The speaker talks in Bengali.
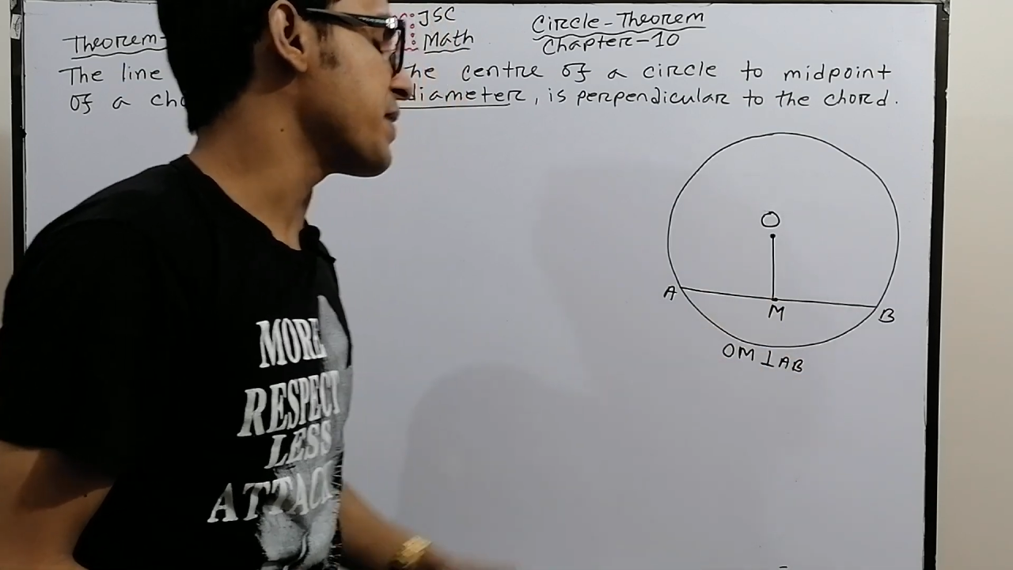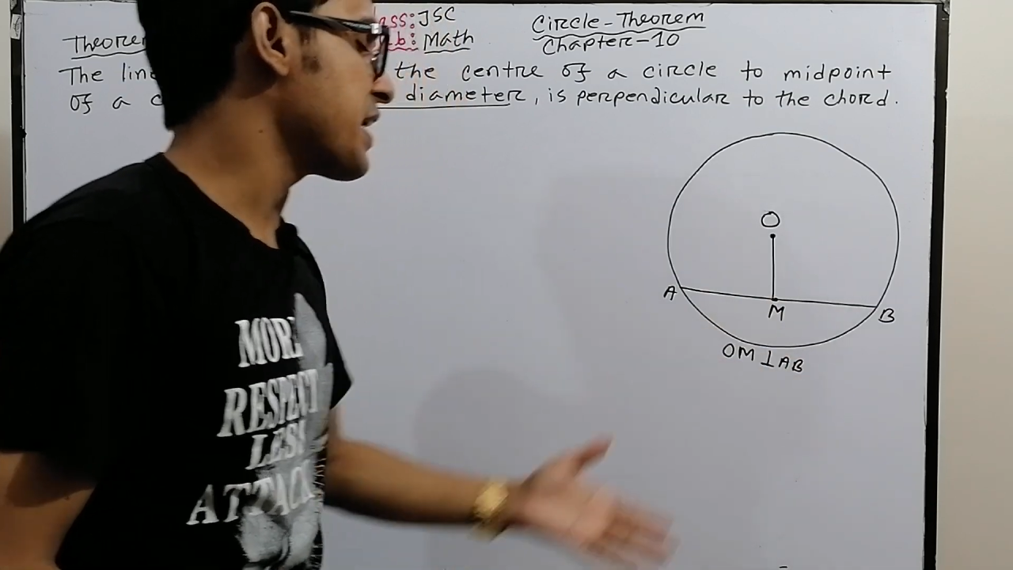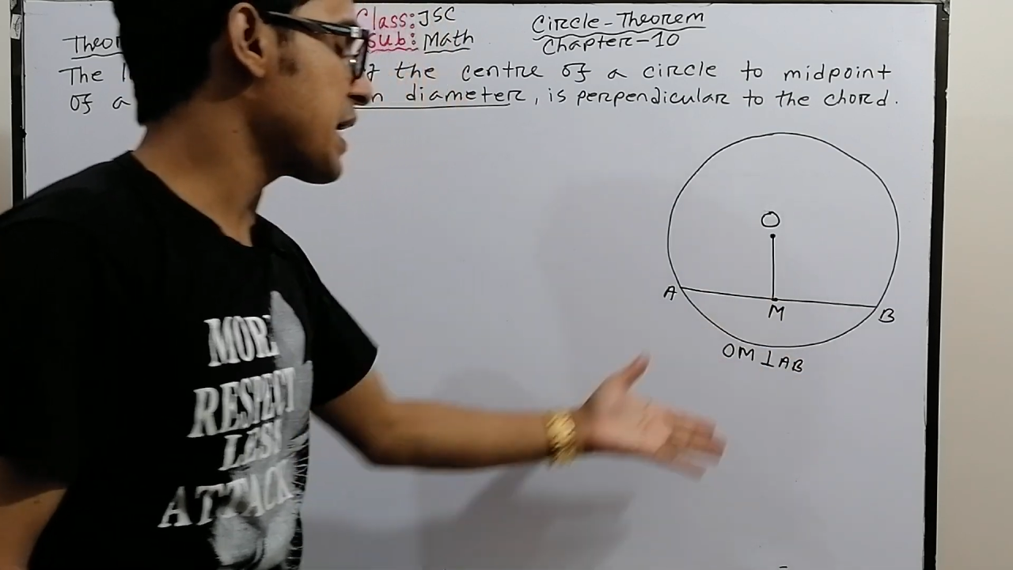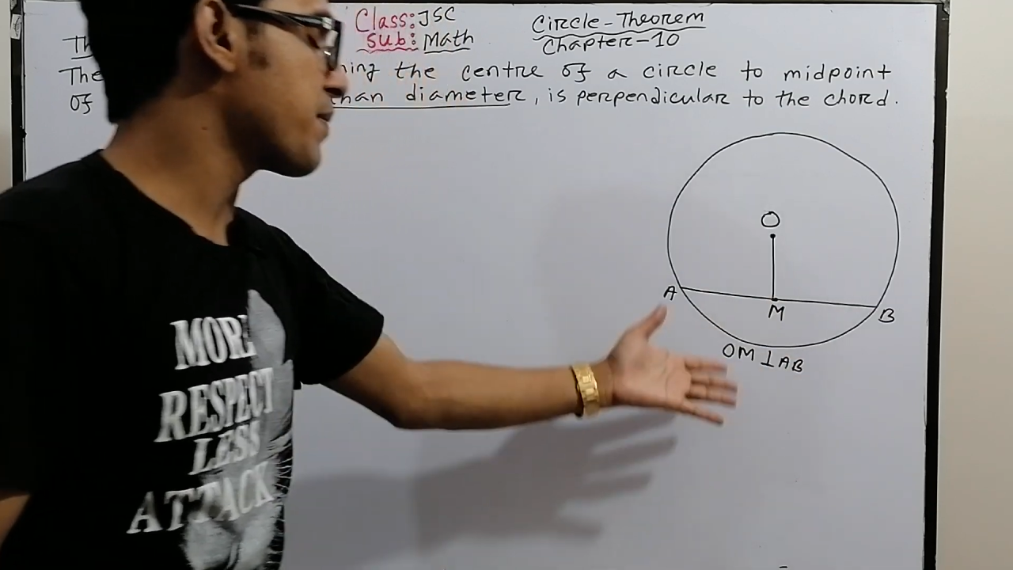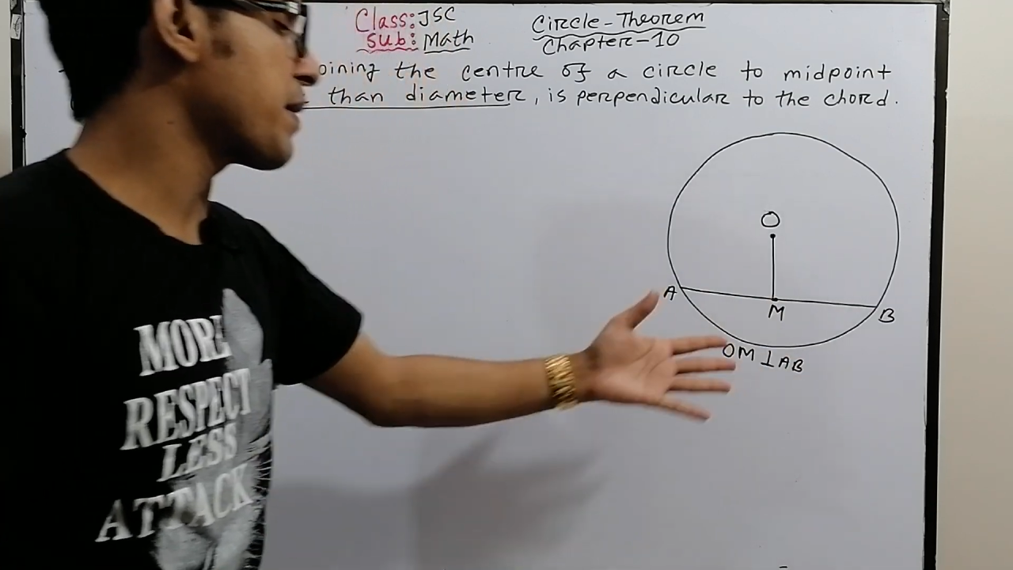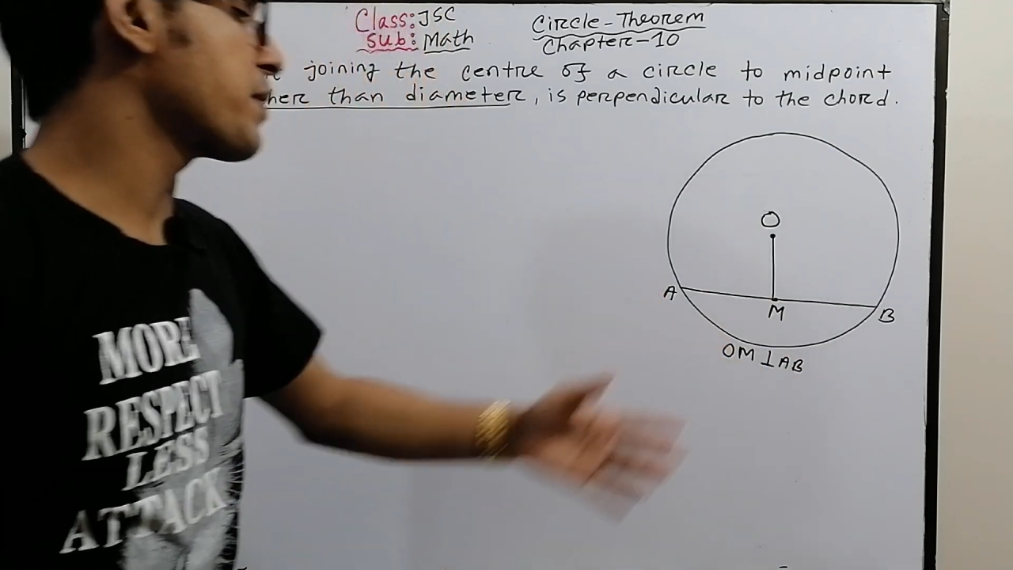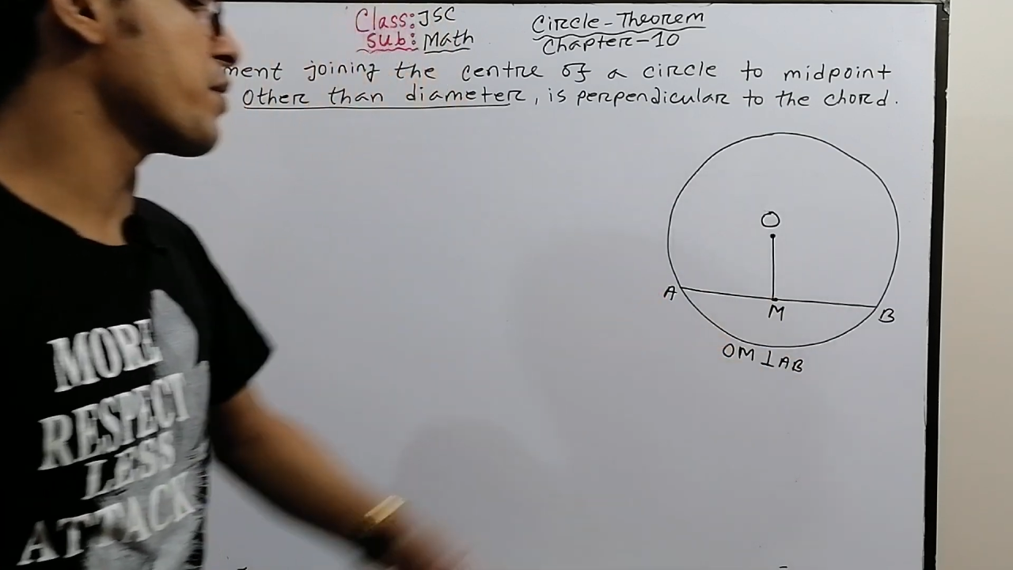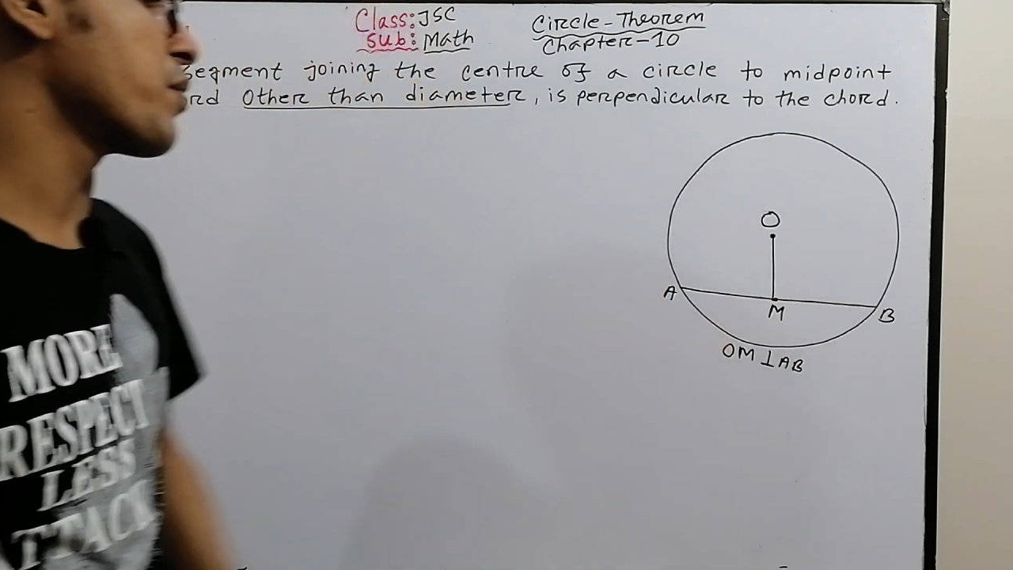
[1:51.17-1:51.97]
বি এভাবে